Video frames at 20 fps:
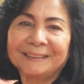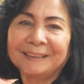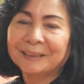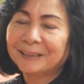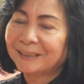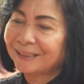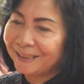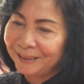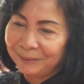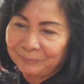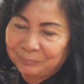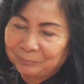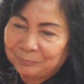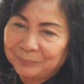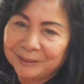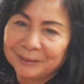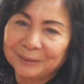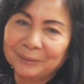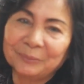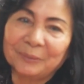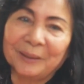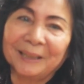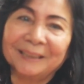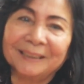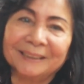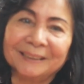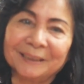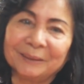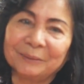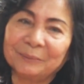จะเก็บปิดเอาไว้
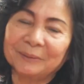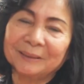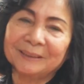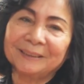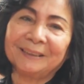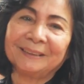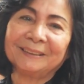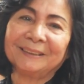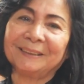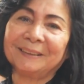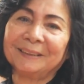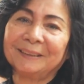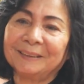เลยว่าท่าน